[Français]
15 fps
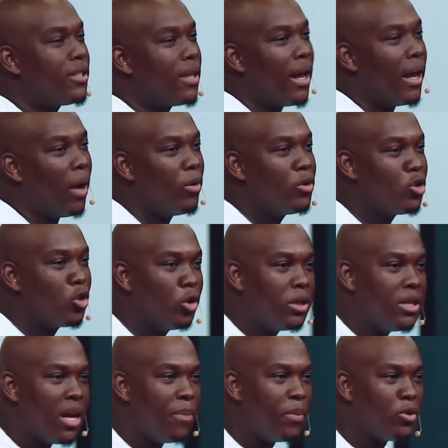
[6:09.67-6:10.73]
J'aimerais que vous
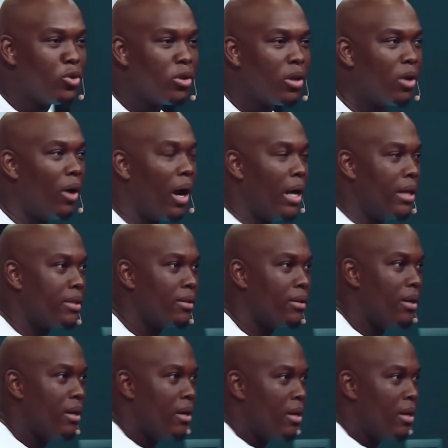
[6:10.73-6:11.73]
regardiez profondément dans leurs yeux.